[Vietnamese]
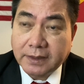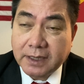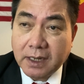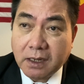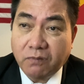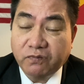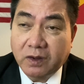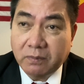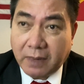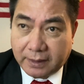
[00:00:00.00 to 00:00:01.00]
chế không
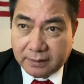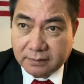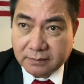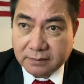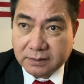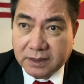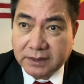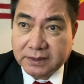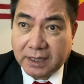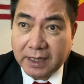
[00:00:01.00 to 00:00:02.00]
vững mạnh thì
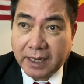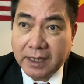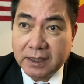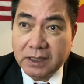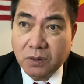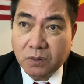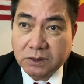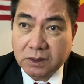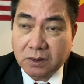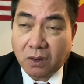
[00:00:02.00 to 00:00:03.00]
sẽ gây nhiều
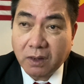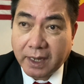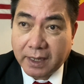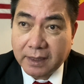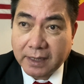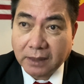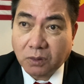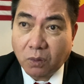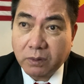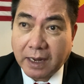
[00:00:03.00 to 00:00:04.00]
sự khó khăn, các
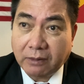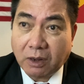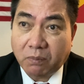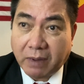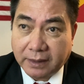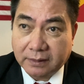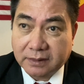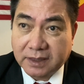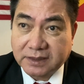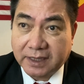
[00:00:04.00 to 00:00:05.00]
tôn giáo nào mạnh
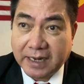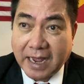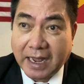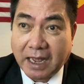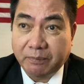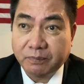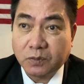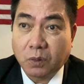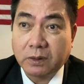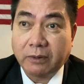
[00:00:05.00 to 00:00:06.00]
thì sẽ đàn áp
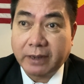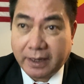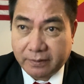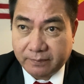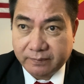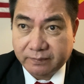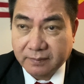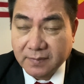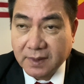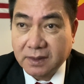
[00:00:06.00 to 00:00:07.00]
tôn giáo khác.
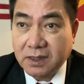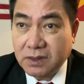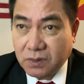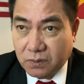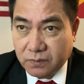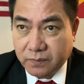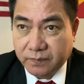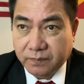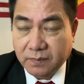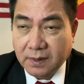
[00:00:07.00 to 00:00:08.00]
Thí dụ,
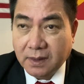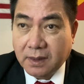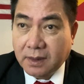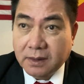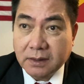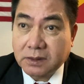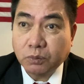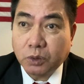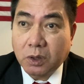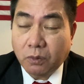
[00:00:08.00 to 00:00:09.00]
như
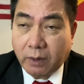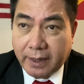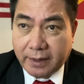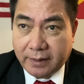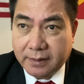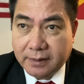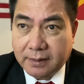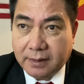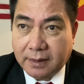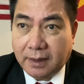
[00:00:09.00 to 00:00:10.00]
trong tuần qua,
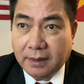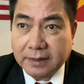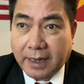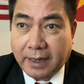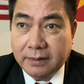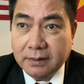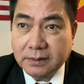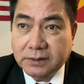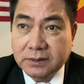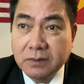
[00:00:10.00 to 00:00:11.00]
ở tại nước
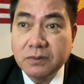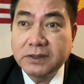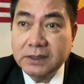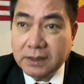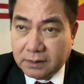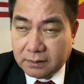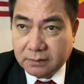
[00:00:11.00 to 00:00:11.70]
New Zealand,